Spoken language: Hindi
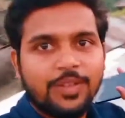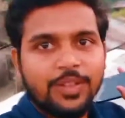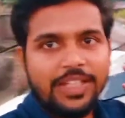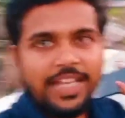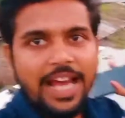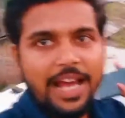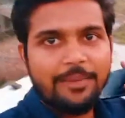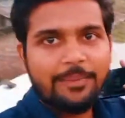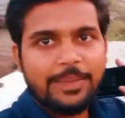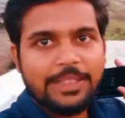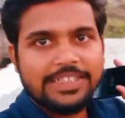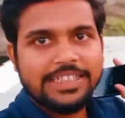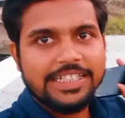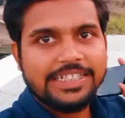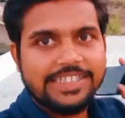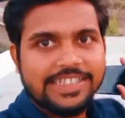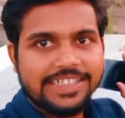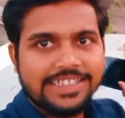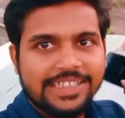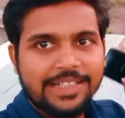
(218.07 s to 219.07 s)
तो यहाँ पर
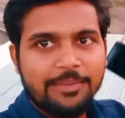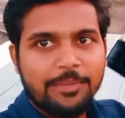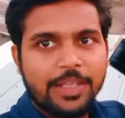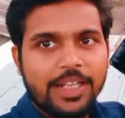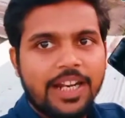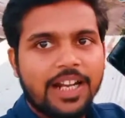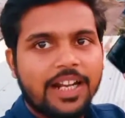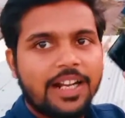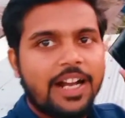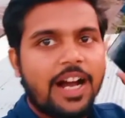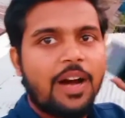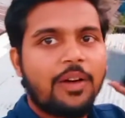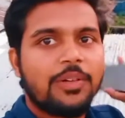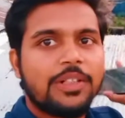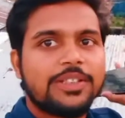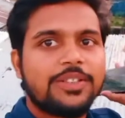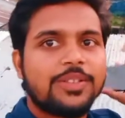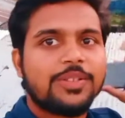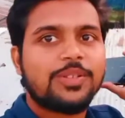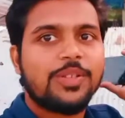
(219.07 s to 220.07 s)
देख सकते हैं मेरा
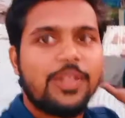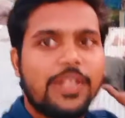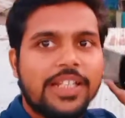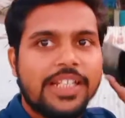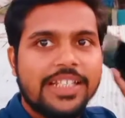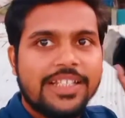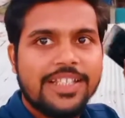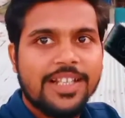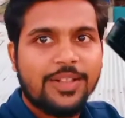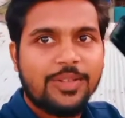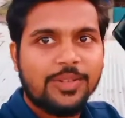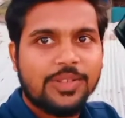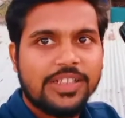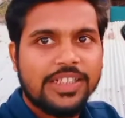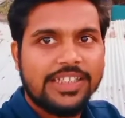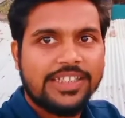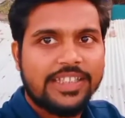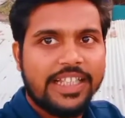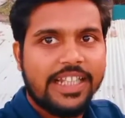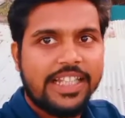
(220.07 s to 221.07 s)
गाँव है दोस्तों नीचे
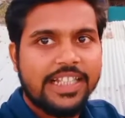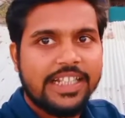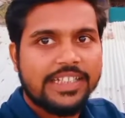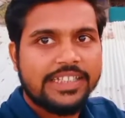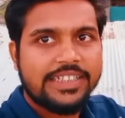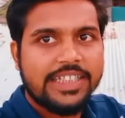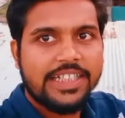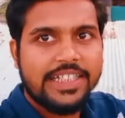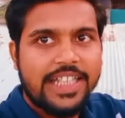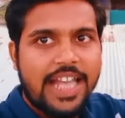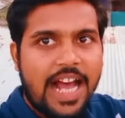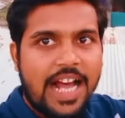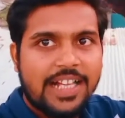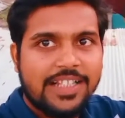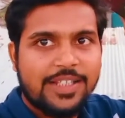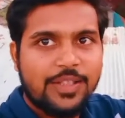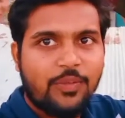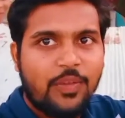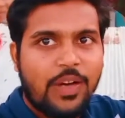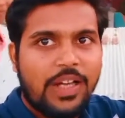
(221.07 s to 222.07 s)
कुछ इस तरीके से
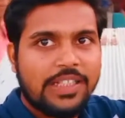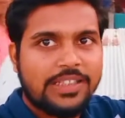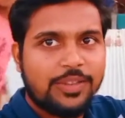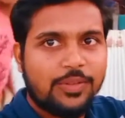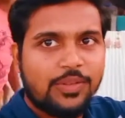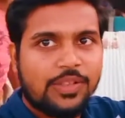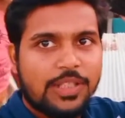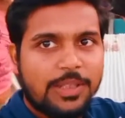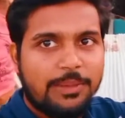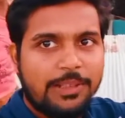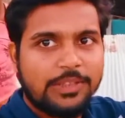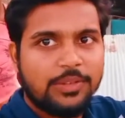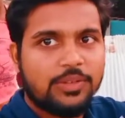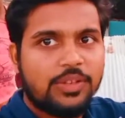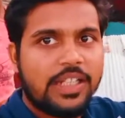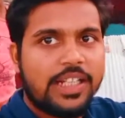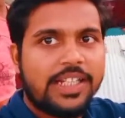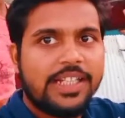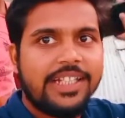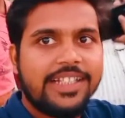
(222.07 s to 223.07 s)
यहाँ से वहाँ तो उसके बाद
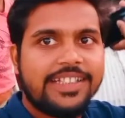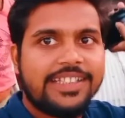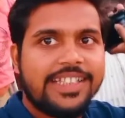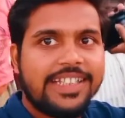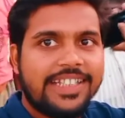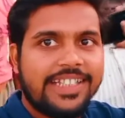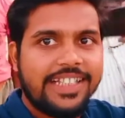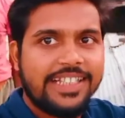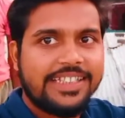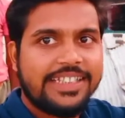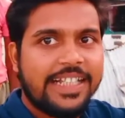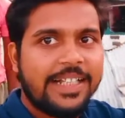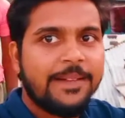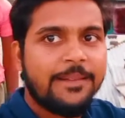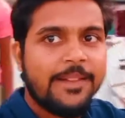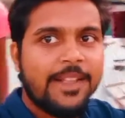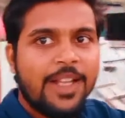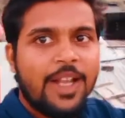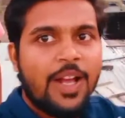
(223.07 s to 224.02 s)
उधर खेती खेत है